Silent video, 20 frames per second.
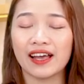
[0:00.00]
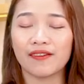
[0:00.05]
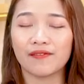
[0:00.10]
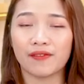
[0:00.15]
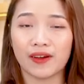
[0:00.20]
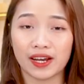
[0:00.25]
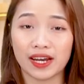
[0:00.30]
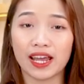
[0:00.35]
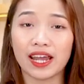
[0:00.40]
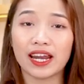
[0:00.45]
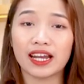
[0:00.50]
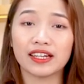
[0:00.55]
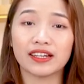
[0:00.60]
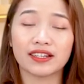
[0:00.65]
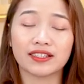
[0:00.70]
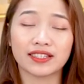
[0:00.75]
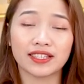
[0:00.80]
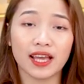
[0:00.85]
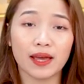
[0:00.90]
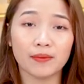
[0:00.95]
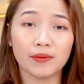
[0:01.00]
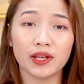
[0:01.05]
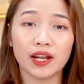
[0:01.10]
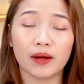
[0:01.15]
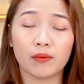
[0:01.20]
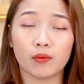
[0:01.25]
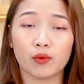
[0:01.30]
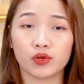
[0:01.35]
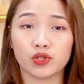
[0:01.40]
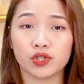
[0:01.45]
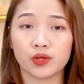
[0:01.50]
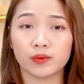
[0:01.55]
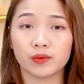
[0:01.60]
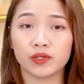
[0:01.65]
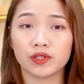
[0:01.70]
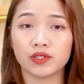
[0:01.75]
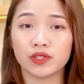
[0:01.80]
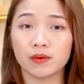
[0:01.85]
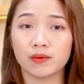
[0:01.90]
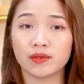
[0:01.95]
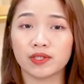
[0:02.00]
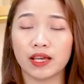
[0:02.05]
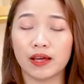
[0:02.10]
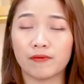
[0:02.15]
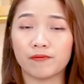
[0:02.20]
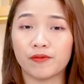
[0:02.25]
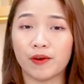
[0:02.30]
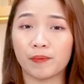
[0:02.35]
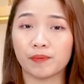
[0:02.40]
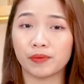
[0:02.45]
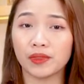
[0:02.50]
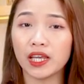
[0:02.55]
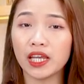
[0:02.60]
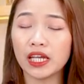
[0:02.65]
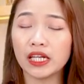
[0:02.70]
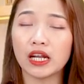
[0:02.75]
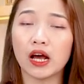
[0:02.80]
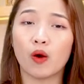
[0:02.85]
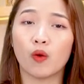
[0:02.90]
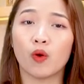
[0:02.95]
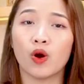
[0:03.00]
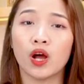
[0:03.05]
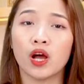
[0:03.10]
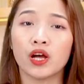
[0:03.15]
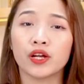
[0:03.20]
và đây được xem như là một trong những dòng sản phẩm đi đầu